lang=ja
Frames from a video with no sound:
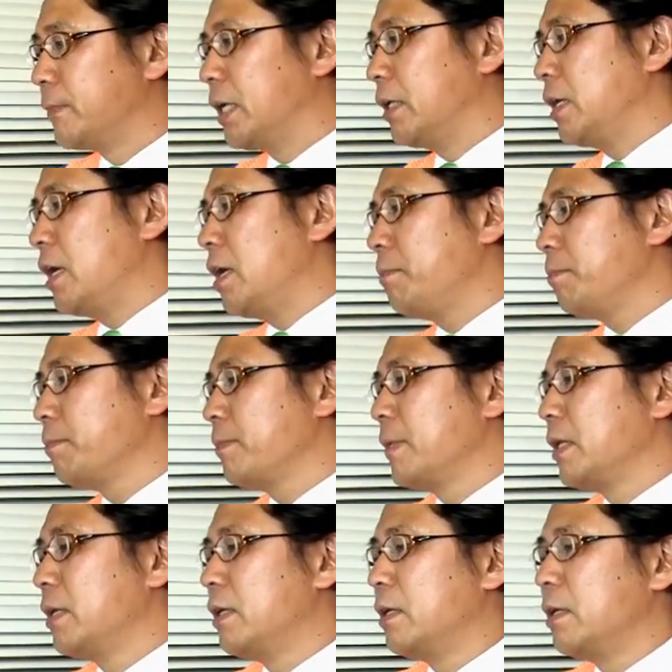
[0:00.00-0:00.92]
でね
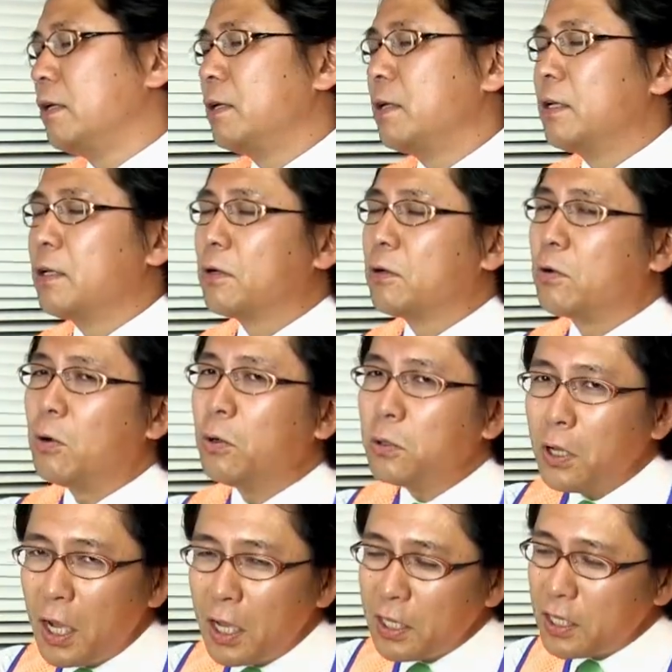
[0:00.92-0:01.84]

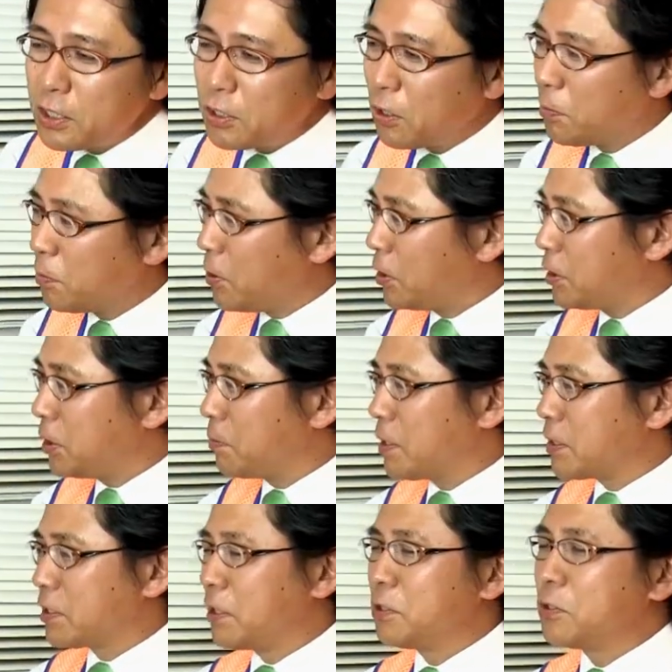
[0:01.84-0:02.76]
この話覚えて
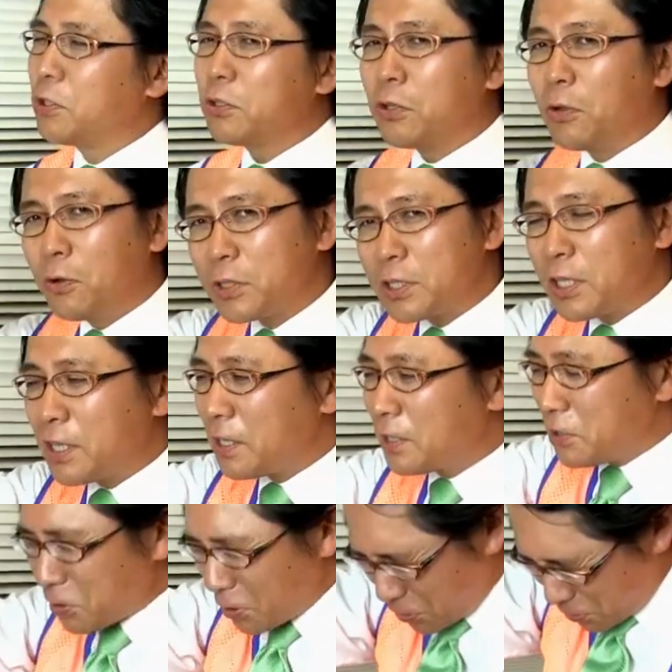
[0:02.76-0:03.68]
ますかねちょっとおさ
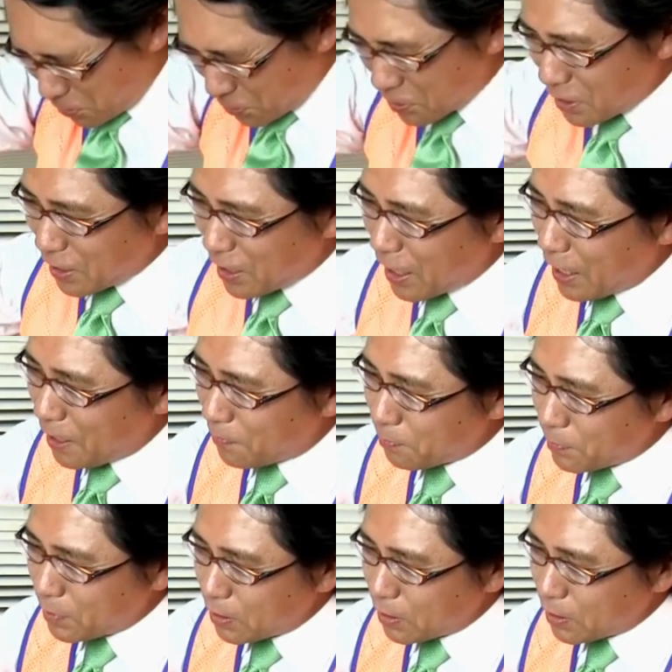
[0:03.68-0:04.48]
らいちょっとおさらい